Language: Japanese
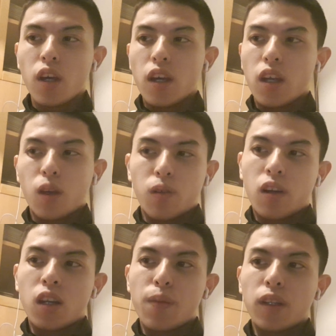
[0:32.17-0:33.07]
えこれ
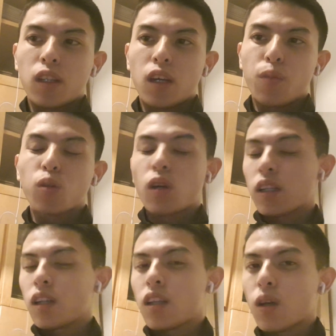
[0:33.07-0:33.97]
からまたもっと
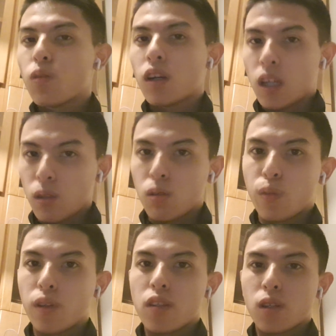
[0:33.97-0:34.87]
語っていこうかなと
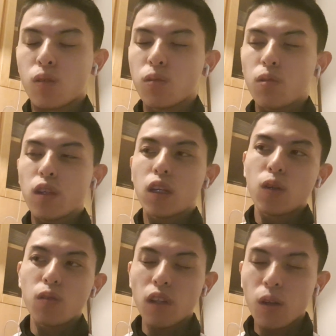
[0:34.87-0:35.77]
思うんですけど、本当にい
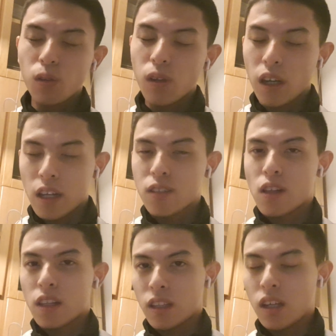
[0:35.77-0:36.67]
ろんなことがありす
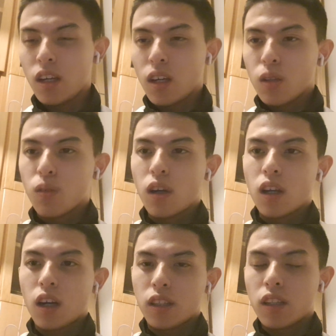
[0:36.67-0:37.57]
ぎてね、どこか
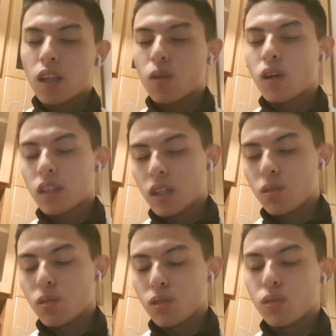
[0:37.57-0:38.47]
ら語っていこうかな
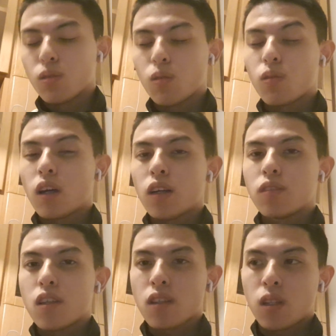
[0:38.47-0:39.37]
というところがあ
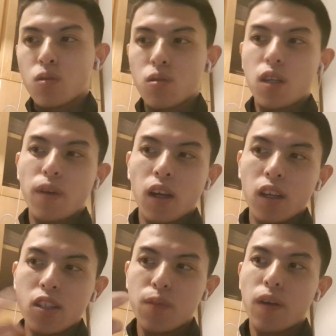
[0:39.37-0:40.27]
るんですけど、ちょっと今
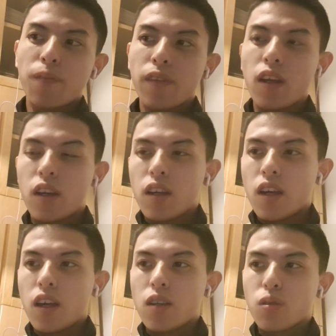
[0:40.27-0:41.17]
一番
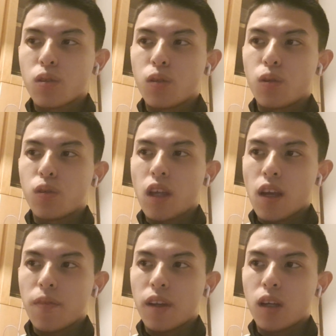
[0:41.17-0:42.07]
えー、速報
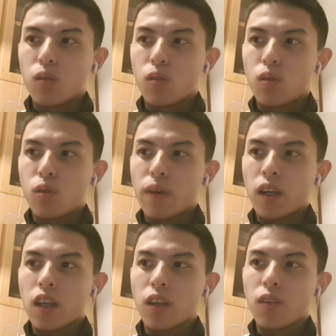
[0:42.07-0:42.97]
で、あのー、まあ、
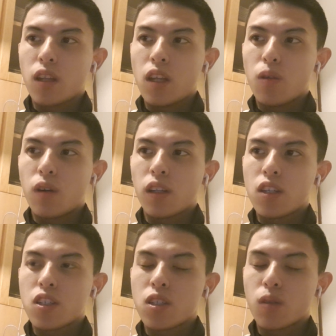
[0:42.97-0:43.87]
緊急でね、お
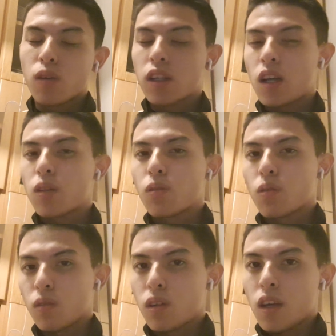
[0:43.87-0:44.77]
話ししておきたいと
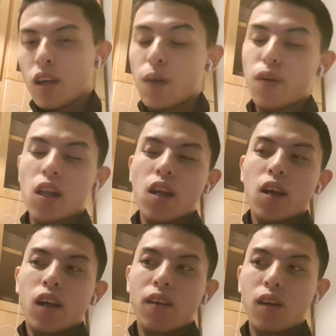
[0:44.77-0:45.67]
ころ、やっぱり
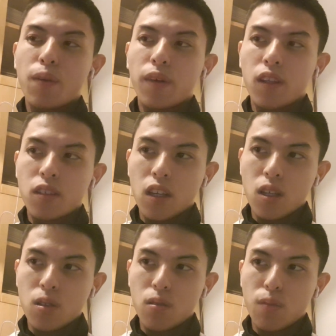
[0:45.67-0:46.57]
川辺真奈選
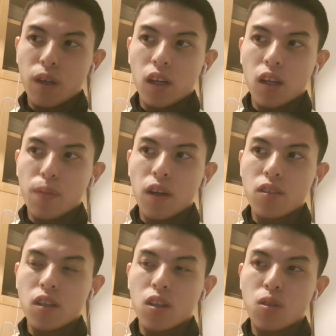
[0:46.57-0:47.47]
手と三原舞依
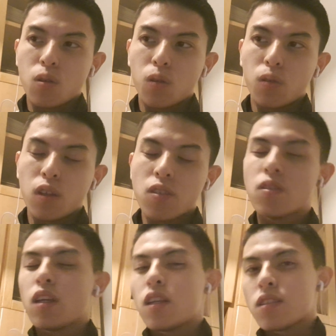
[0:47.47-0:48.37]
選手のことにつ
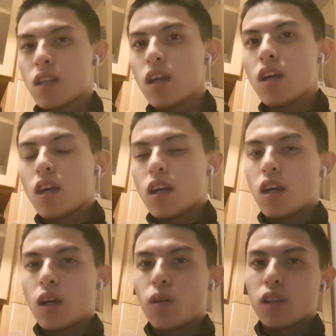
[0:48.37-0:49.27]
いてですね、
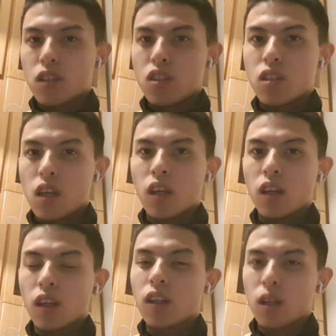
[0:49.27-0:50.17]
えー、お話しして
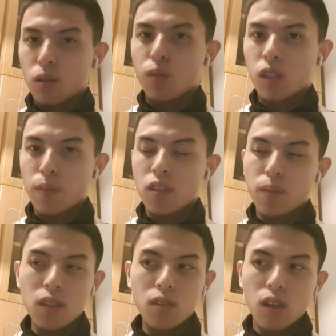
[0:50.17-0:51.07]
いきたいと思ってます。
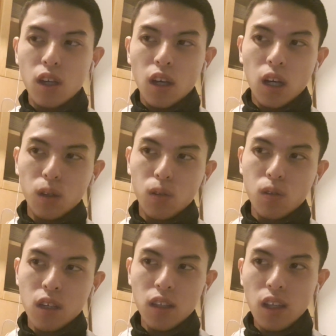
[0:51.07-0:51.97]
まず、あ
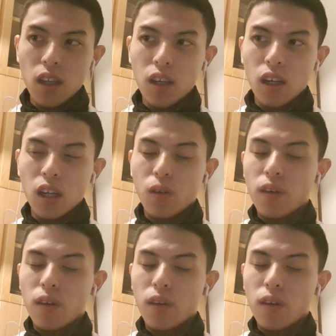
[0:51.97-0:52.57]
の前提から、あ